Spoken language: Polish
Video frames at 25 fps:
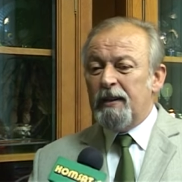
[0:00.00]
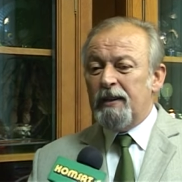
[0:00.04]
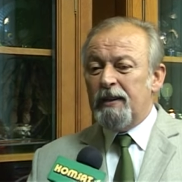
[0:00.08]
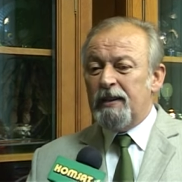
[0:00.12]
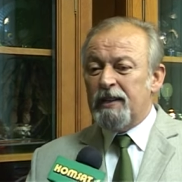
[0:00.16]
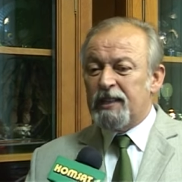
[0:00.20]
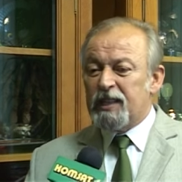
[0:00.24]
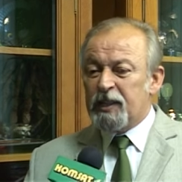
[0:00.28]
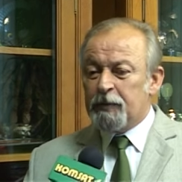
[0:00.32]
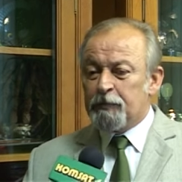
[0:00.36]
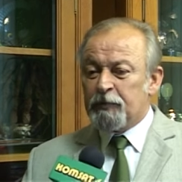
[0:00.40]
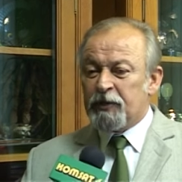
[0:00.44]
y,
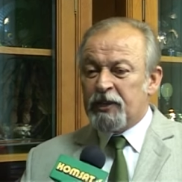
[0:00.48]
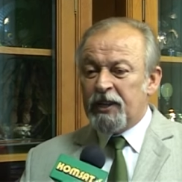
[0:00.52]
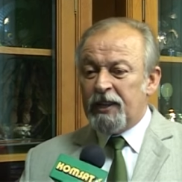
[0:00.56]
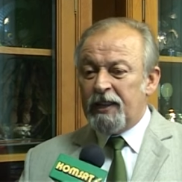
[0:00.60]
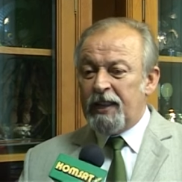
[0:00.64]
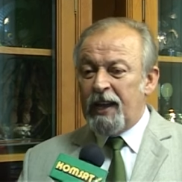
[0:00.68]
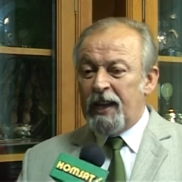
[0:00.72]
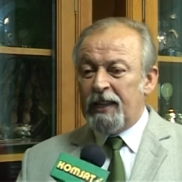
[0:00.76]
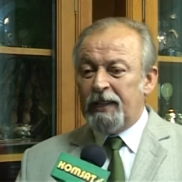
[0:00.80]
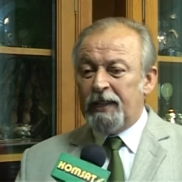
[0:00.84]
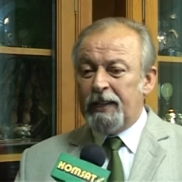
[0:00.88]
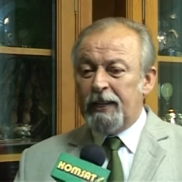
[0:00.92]

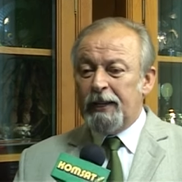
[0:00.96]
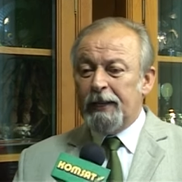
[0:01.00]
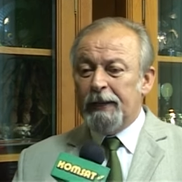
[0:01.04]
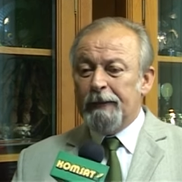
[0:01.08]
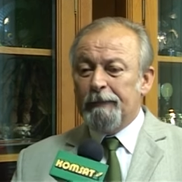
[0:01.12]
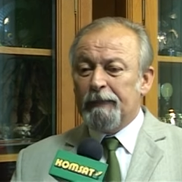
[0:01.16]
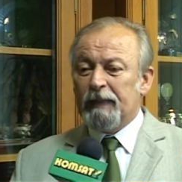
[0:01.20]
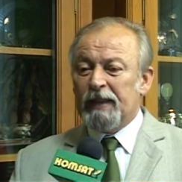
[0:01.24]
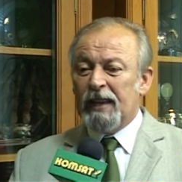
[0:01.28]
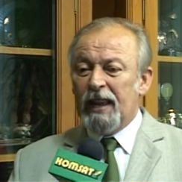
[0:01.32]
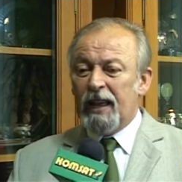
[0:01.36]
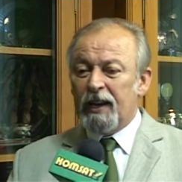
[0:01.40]
sprzedany
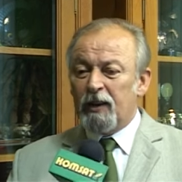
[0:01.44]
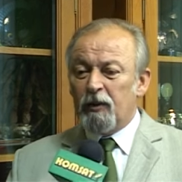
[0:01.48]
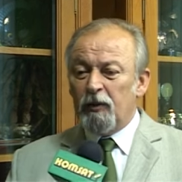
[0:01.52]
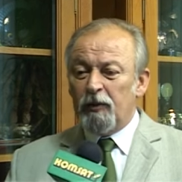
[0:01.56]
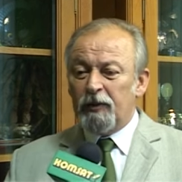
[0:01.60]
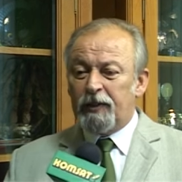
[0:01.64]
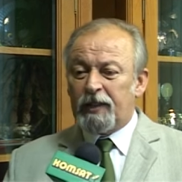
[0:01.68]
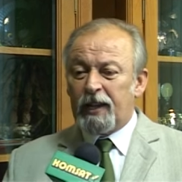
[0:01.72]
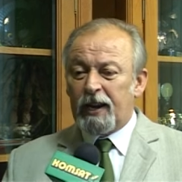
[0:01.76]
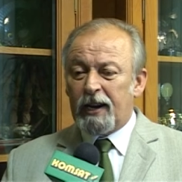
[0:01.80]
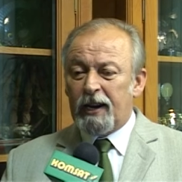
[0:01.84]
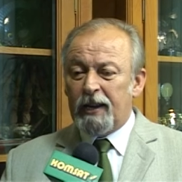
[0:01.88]
dla
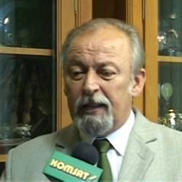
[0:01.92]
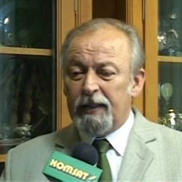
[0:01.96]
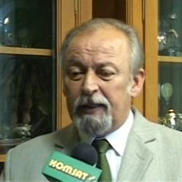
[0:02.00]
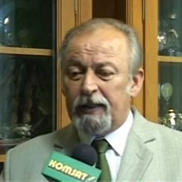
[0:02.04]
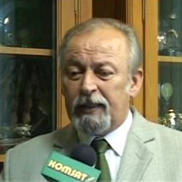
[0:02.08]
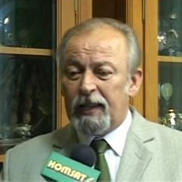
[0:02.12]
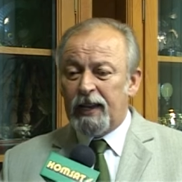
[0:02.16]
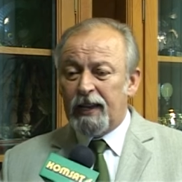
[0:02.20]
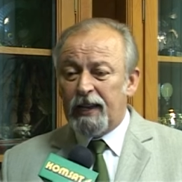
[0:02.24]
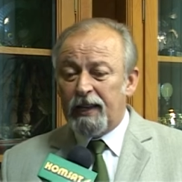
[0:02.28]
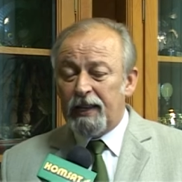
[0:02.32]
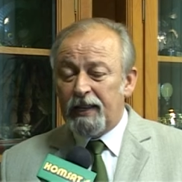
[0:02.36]

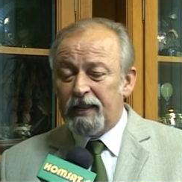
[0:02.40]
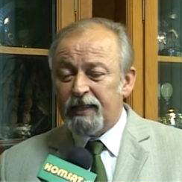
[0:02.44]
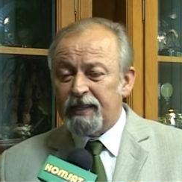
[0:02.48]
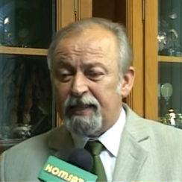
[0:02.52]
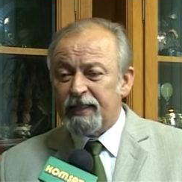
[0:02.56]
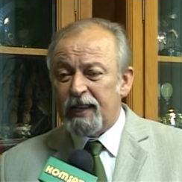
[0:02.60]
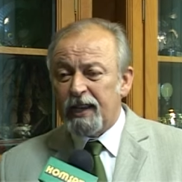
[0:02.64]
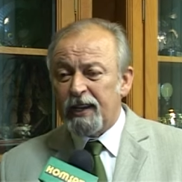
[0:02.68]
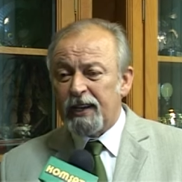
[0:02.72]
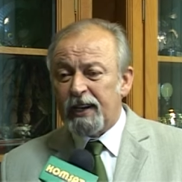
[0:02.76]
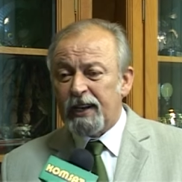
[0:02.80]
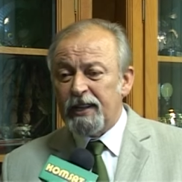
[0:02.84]
kontrahenta
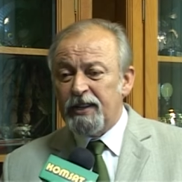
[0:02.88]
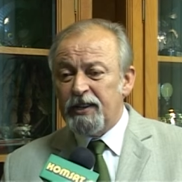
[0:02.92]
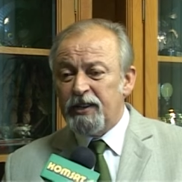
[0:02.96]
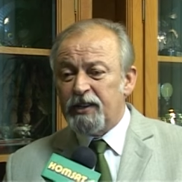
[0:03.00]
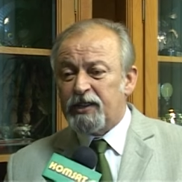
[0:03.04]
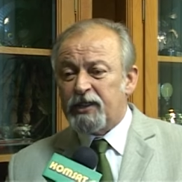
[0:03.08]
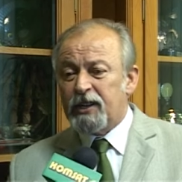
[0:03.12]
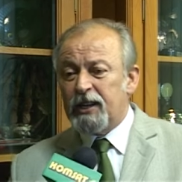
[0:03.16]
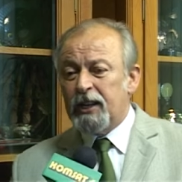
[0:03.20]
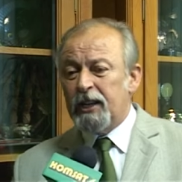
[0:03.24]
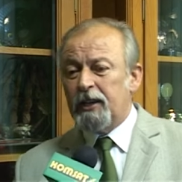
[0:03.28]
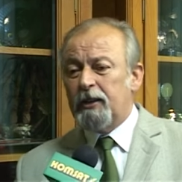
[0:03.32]

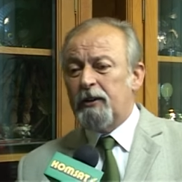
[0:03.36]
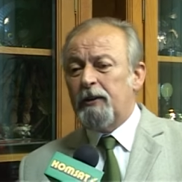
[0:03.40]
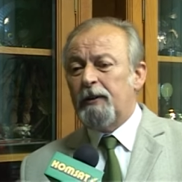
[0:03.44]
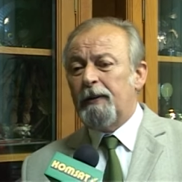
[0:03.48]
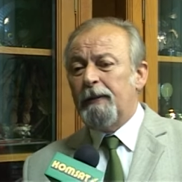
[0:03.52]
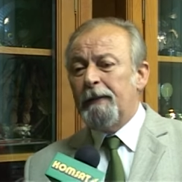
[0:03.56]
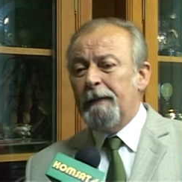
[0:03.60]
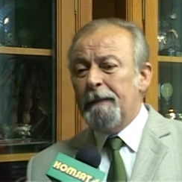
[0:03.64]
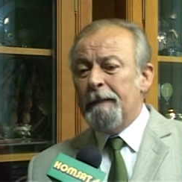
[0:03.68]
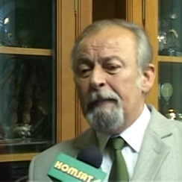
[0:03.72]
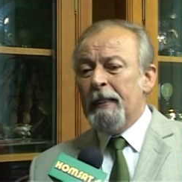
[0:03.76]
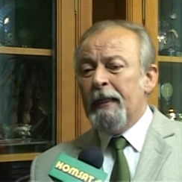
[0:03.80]

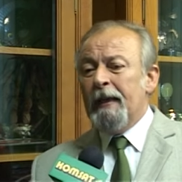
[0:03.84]
zagranicznego,